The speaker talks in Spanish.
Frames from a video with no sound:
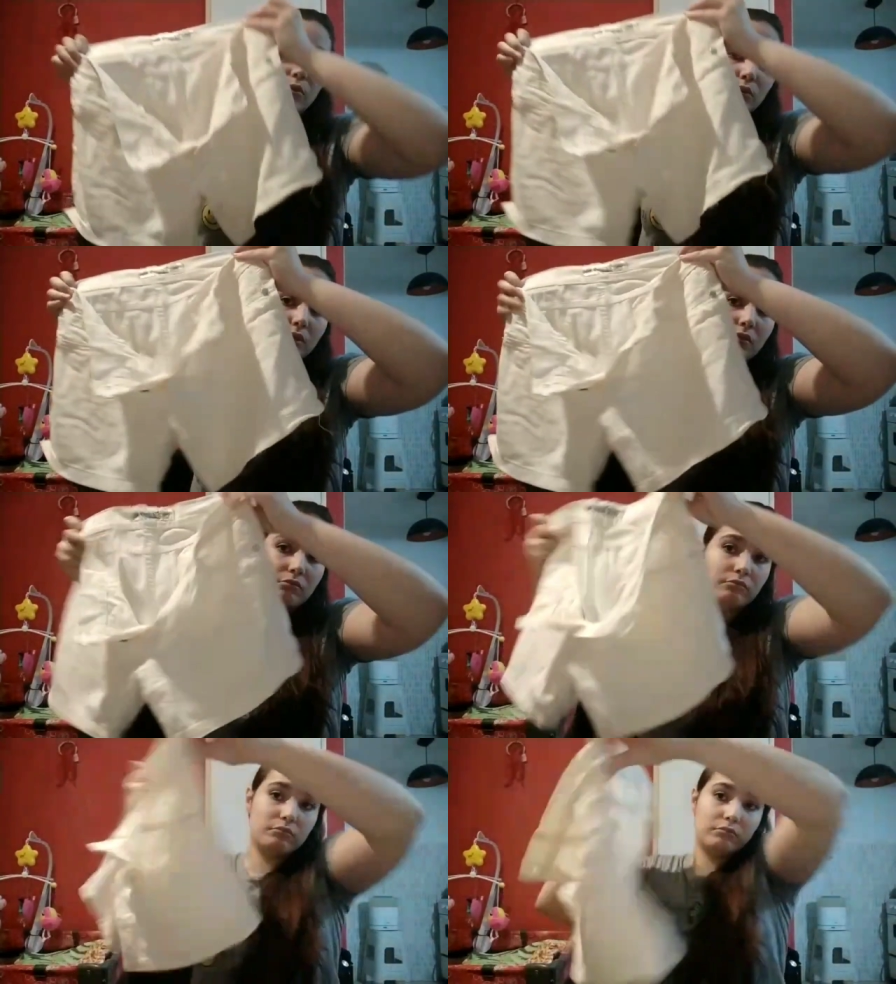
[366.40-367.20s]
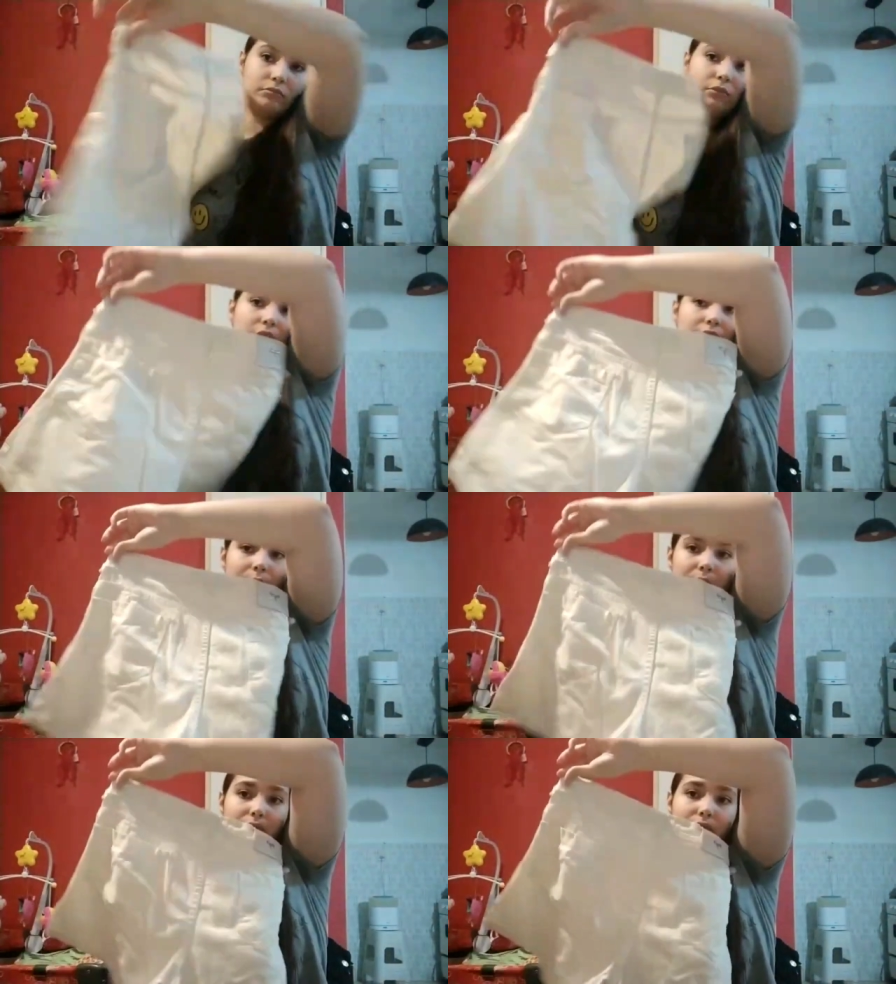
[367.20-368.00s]
lo uso, que
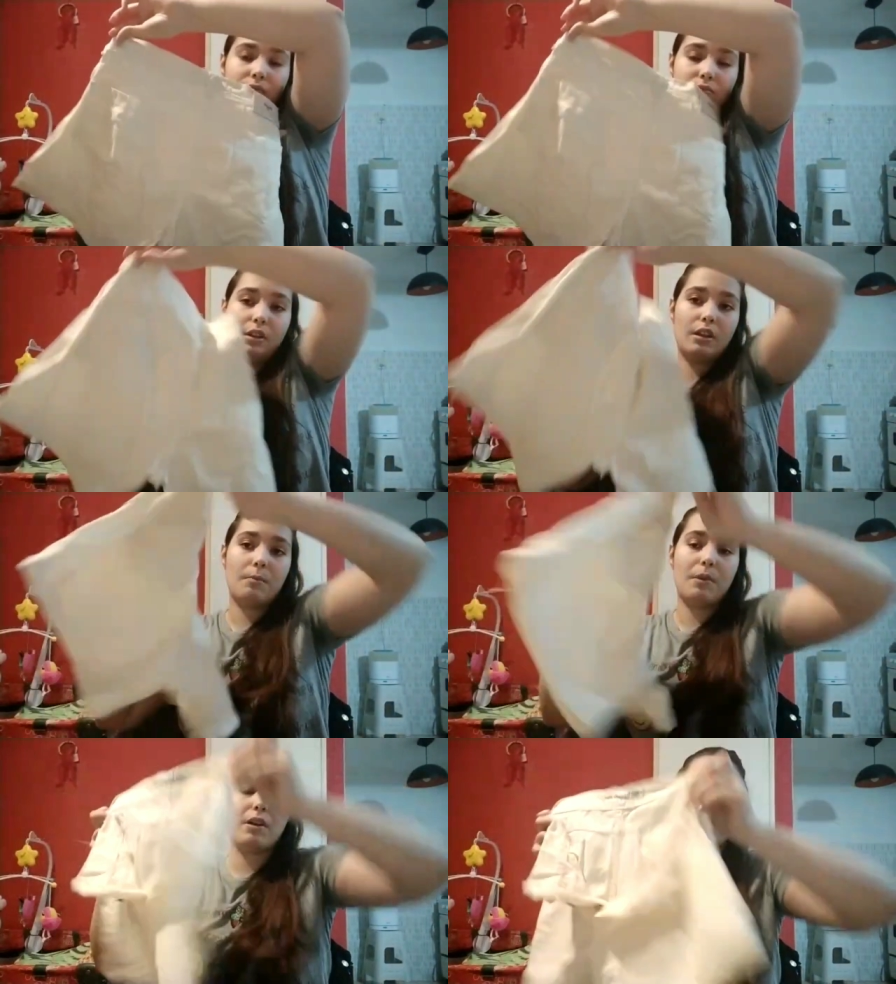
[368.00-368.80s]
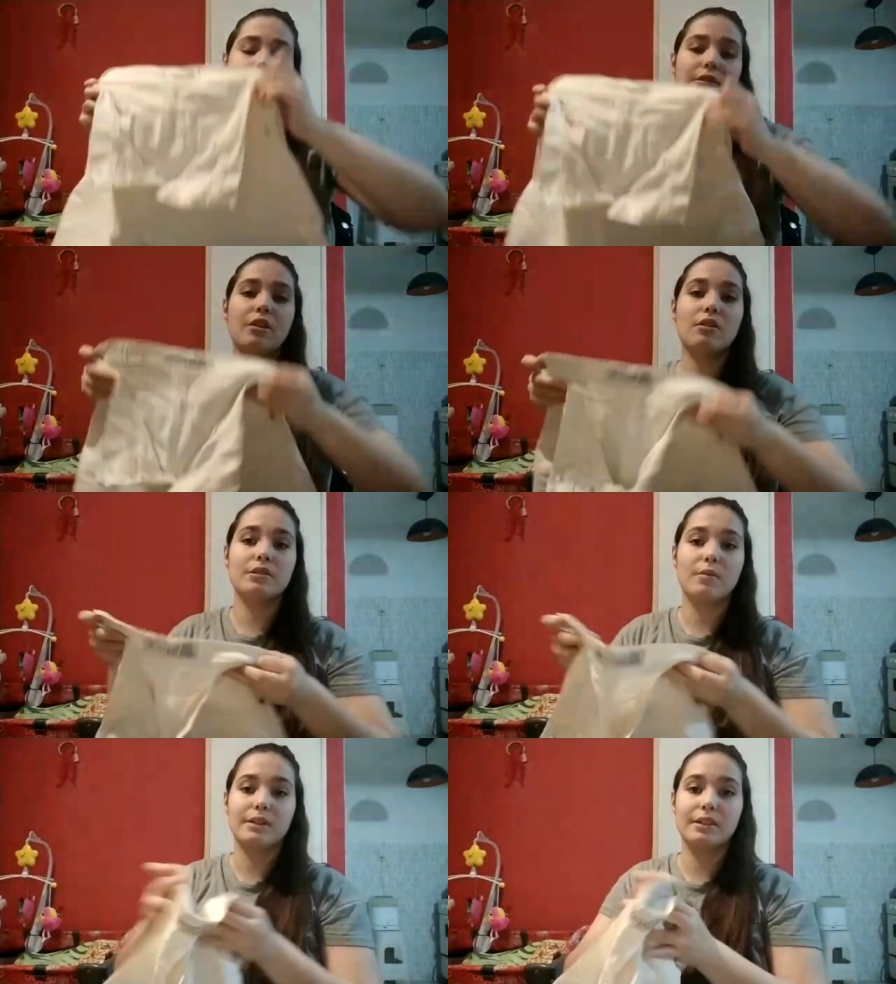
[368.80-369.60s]
también eh, me lo habían dado
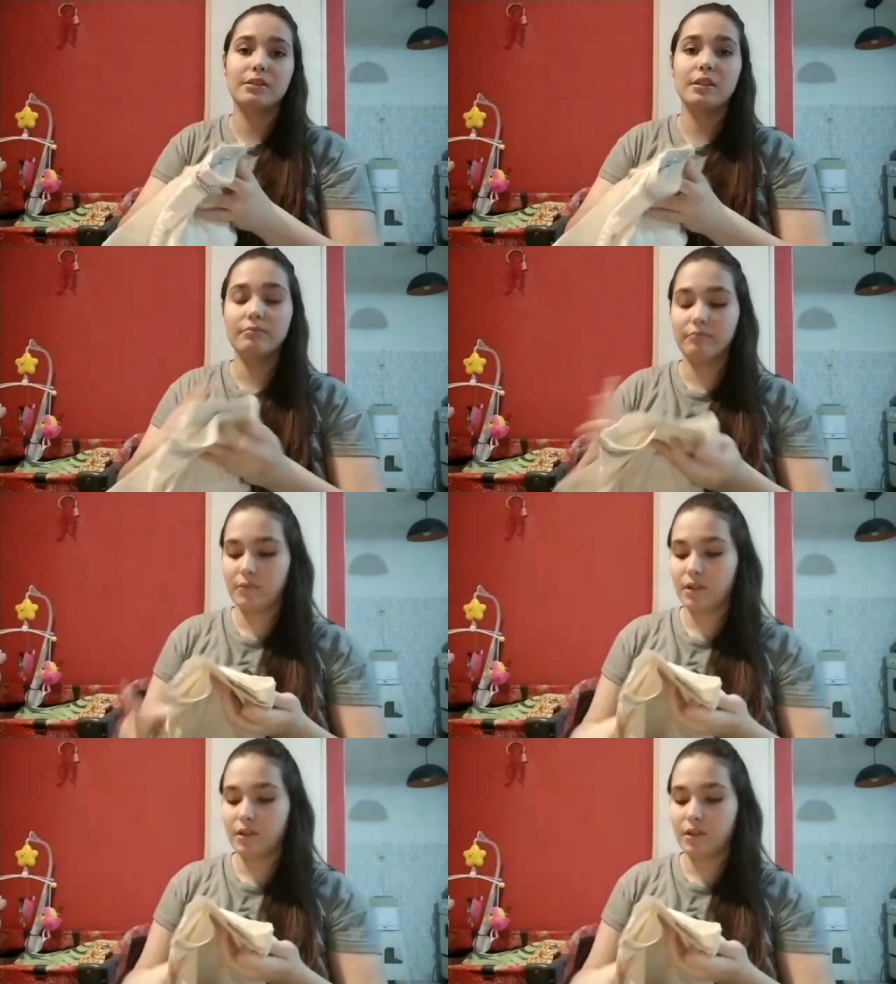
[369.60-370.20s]
hace bastante.